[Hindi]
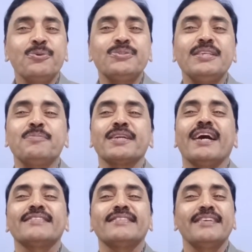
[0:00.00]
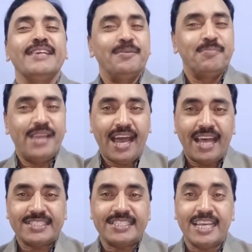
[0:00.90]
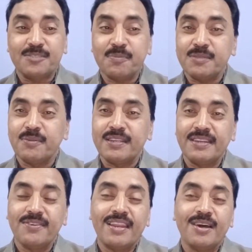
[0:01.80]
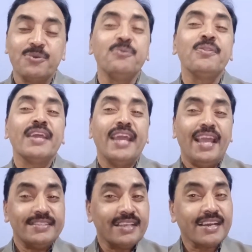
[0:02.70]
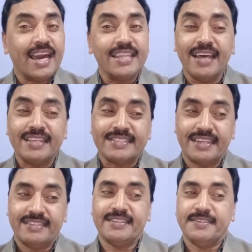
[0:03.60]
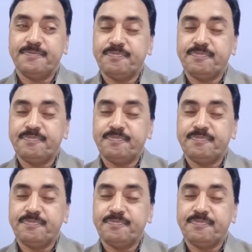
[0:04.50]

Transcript: उसी प्रकार से मैं हास्यास्पद बनने वाला हूं ऐसा कालिदास कहते हैं